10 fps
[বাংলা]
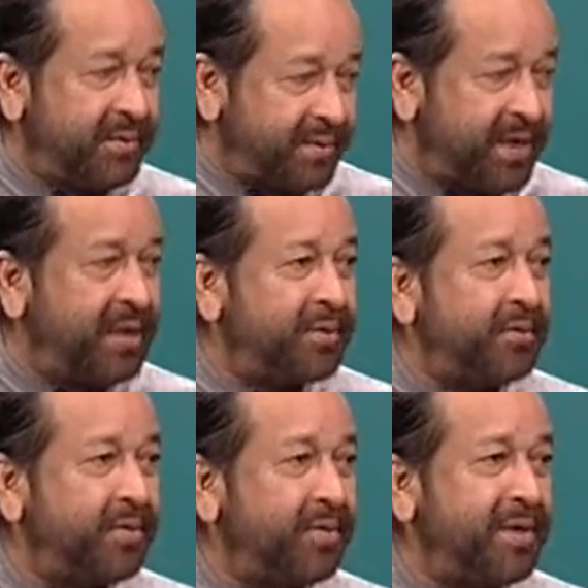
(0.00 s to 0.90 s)
খানা
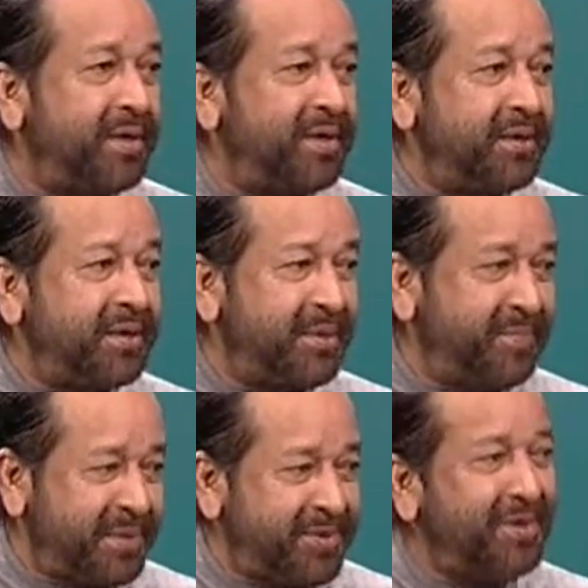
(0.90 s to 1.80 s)
তথ্য ভাণ্ডারের
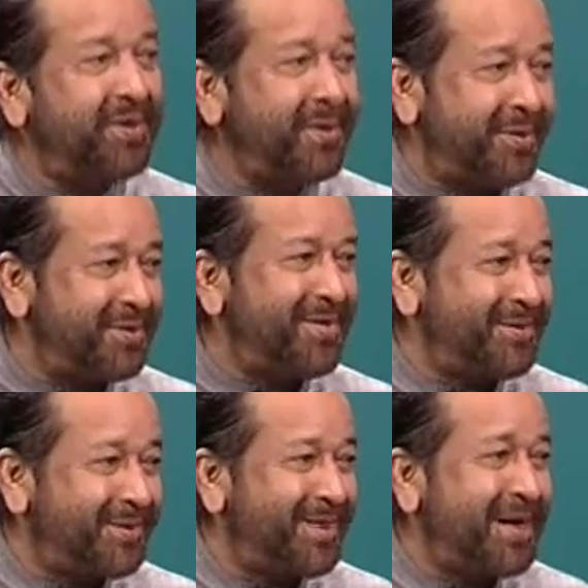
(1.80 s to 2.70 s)
পেছনের মানুষটি
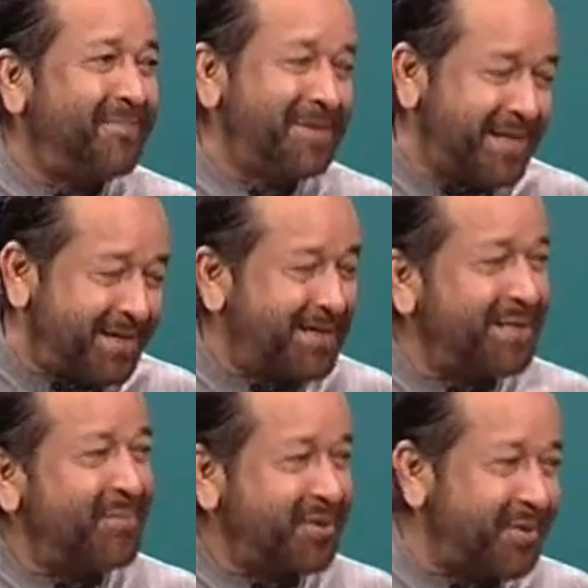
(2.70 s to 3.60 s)
হচ্ছে আপনি যার সাথে
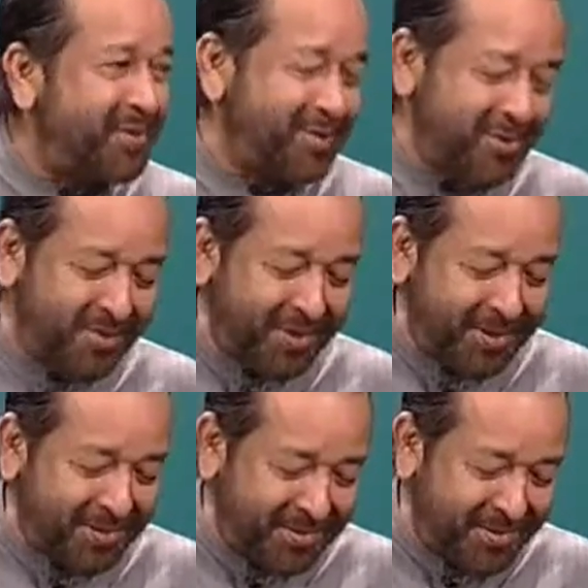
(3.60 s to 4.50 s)
আমার সরাসরি
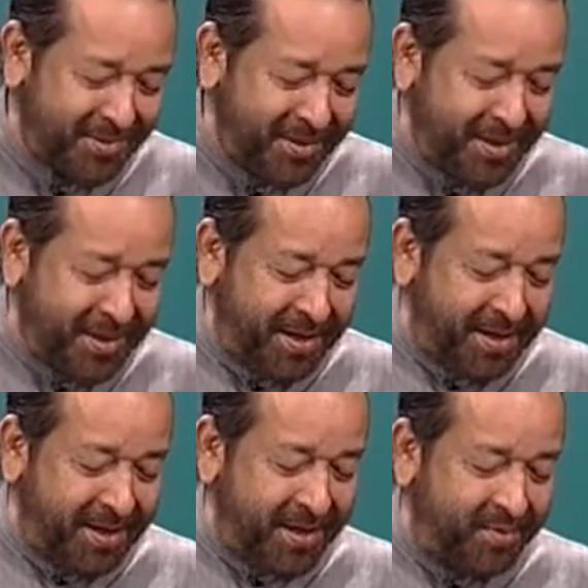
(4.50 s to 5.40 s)
যোগাযোগ ছিল
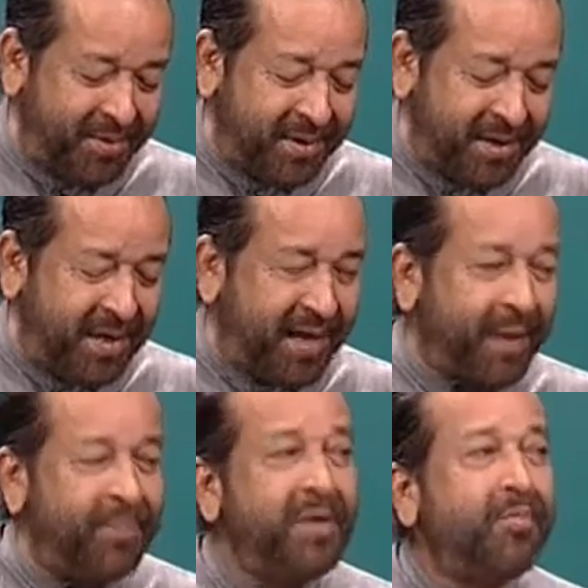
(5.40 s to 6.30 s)
এবং
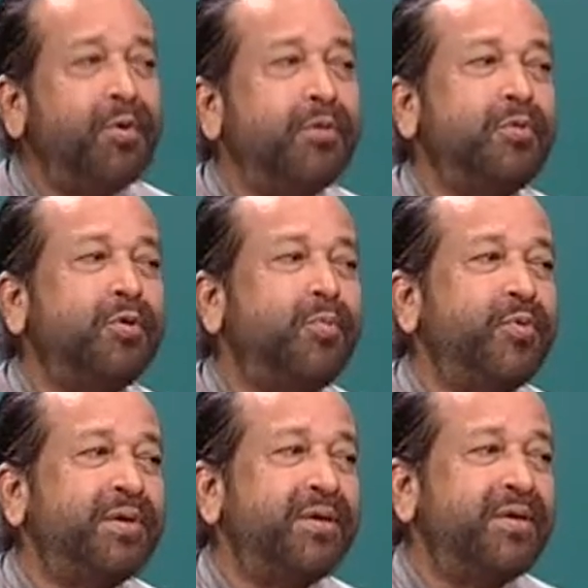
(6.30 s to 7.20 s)
আপনি এই প্রকল্প
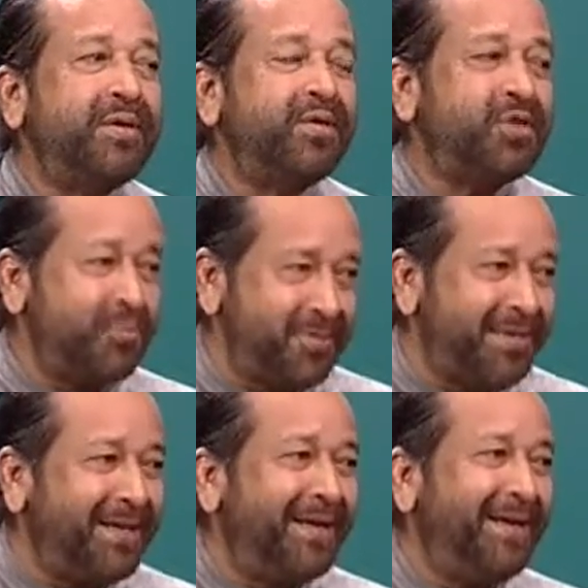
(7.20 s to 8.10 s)
সম্পর্কে
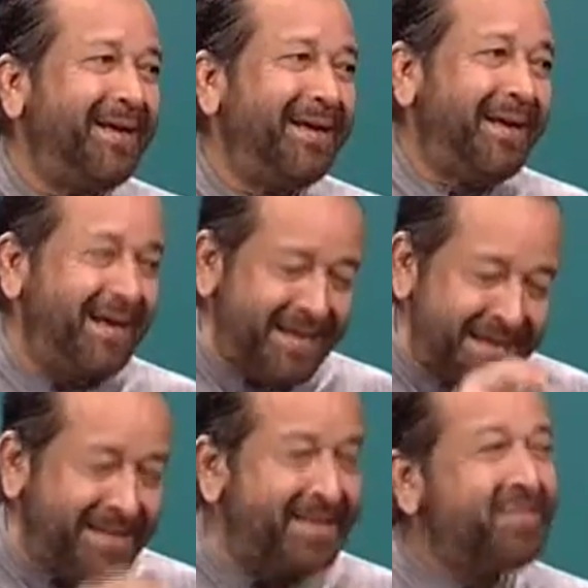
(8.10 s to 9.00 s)
সবচেয়ে
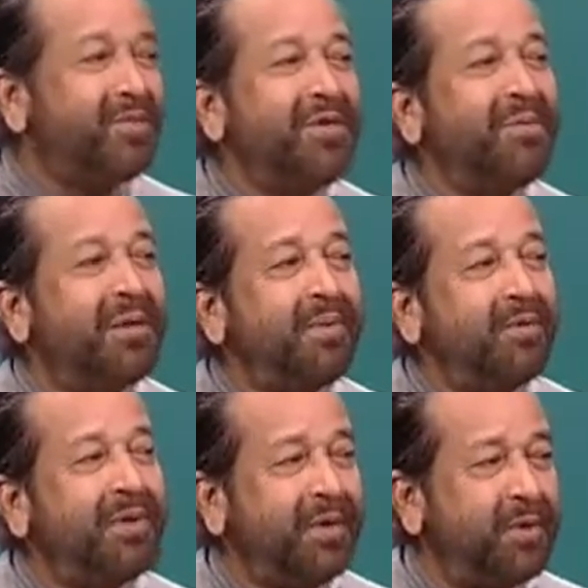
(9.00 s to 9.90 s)
ডিটেলস বলতে পারবেন
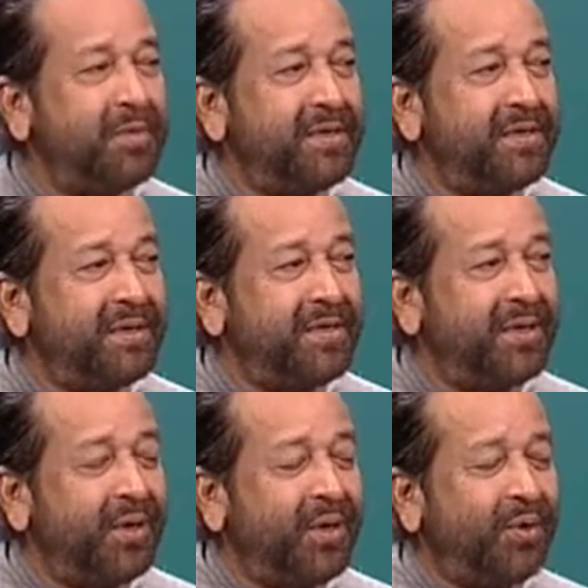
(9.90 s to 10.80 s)
বলে আমার বিশ্বাস
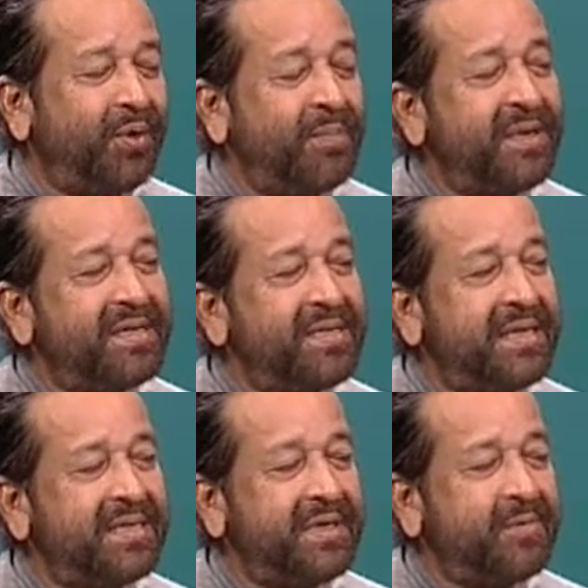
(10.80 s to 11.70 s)
তো আপনার কাছে
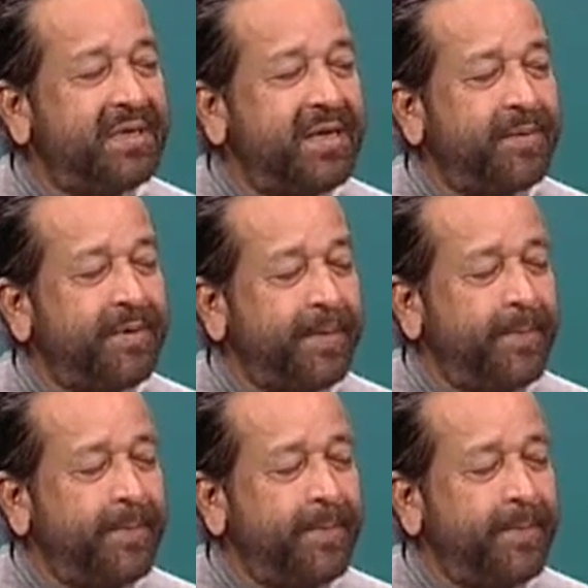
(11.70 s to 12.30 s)
জানতে চাইব যে একেবারে